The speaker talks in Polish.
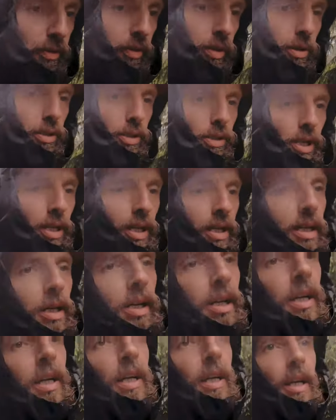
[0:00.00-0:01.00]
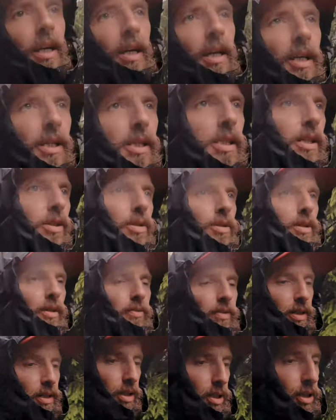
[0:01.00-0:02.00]
wchodzić i nie
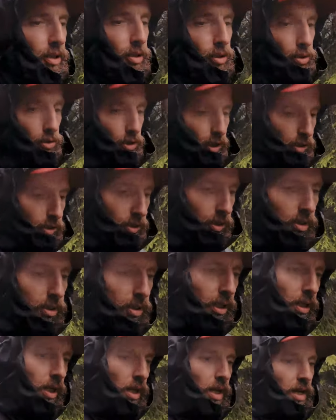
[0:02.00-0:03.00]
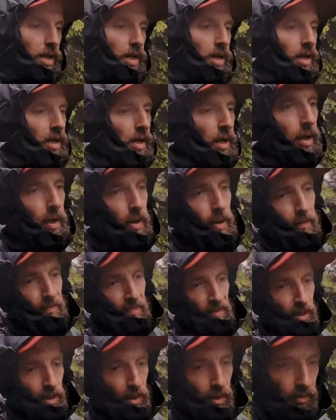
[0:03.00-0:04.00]
nocować, tylko szukać gdzie indziej.
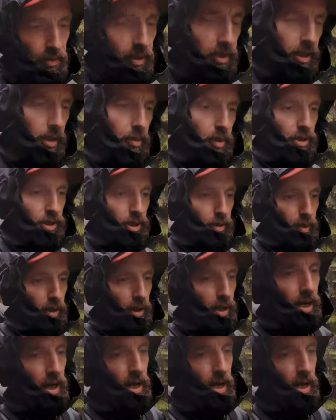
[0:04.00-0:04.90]
Więc zobaczymy.